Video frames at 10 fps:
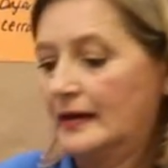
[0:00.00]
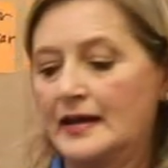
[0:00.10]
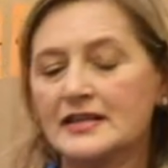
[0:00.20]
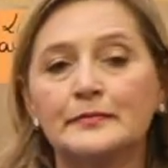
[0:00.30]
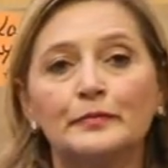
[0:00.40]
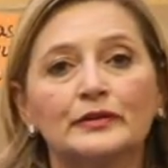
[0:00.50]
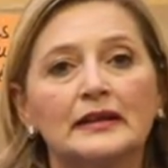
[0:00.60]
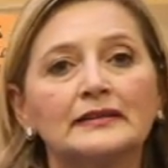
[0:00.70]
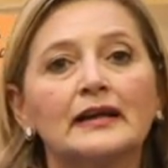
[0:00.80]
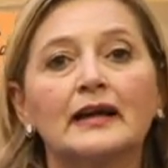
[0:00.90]
es
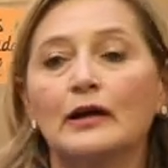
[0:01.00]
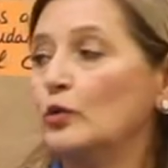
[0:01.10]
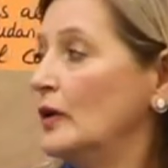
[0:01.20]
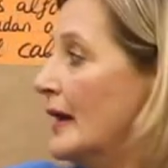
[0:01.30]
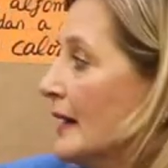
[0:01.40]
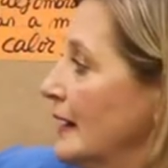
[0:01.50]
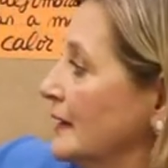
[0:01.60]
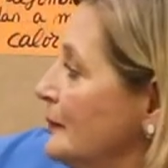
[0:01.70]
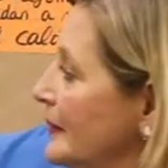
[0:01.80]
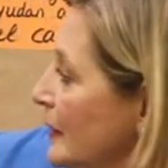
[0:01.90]
importante regular la
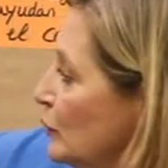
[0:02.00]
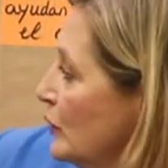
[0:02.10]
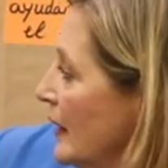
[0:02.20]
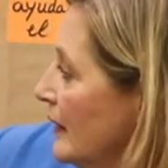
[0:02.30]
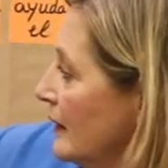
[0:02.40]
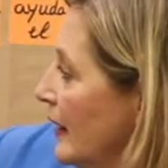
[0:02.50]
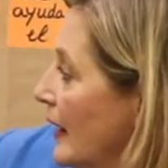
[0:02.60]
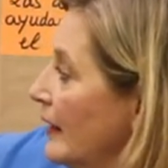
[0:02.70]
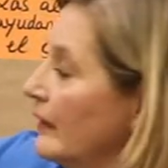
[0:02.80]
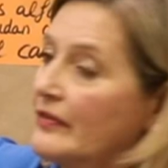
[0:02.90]
temperatura
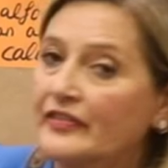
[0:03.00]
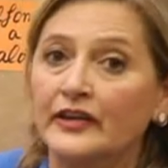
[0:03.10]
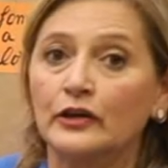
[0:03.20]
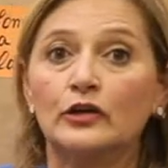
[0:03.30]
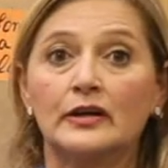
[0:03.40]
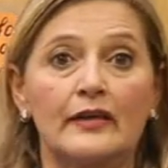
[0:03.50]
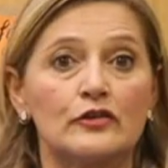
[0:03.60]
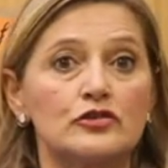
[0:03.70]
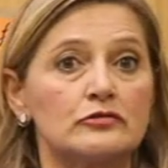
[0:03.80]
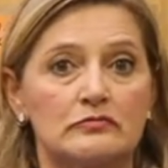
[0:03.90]
5
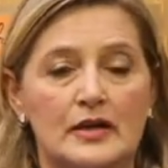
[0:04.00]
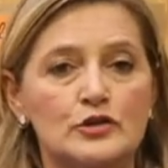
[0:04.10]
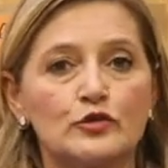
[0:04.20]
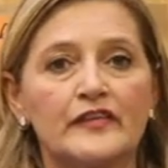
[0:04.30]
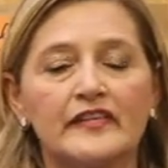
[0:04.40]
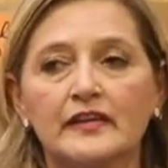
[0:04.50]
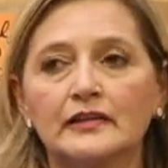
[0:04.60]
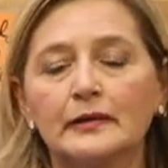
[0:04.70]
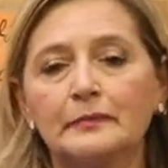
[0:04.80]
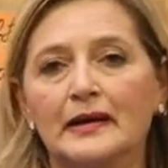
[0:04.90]
grados es
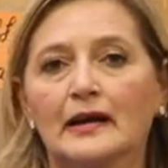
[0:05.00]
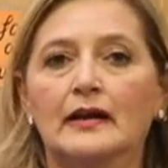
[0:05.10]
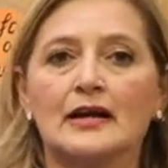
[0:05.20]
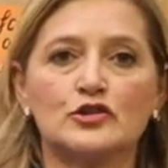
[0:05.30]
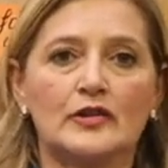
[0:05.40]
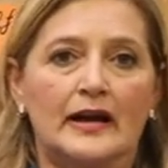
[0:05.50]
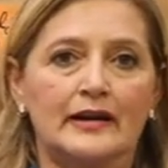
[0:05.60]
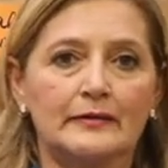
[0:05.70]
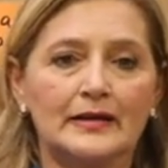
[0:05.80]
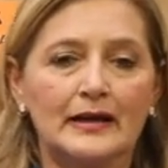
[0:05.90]
suficiente para el caso de la
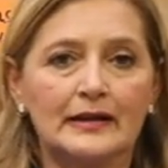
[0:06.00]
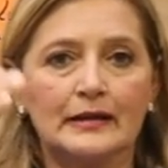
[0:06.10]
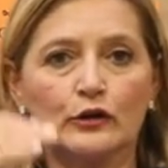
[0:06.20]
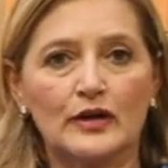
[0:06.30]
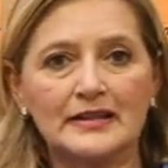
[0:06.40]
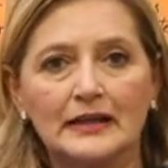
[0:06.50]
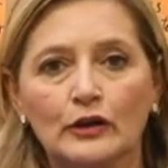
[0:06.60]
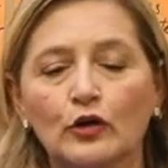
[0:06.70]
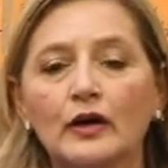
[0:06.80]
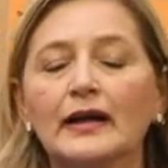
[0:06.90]
nevera y lo que es el
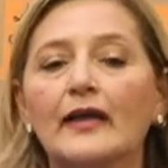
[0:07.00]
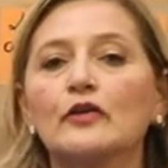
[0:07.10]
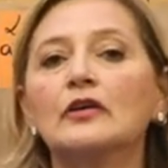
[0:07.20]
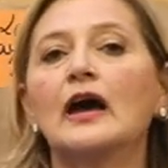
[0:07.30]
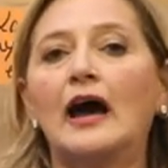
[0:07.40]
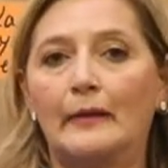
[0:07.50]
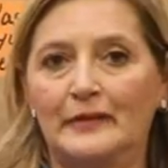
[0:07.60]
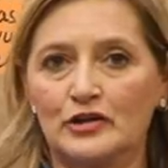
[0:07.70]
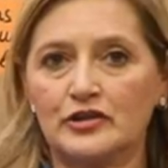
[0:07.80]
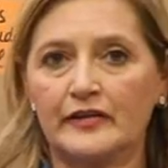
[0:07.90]
congelador a
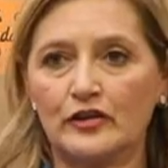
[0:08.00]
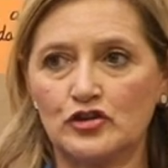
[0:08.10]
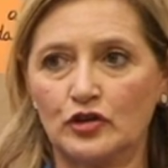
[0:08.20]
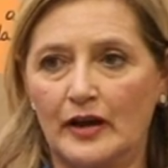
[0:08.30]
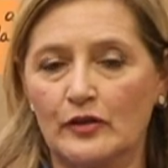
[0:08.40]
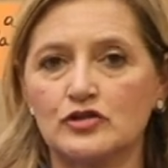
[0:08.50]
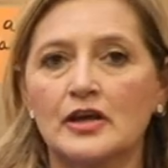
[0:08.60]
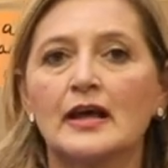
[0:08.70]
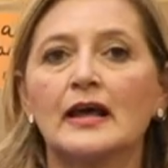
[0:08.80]
menos 18 grados.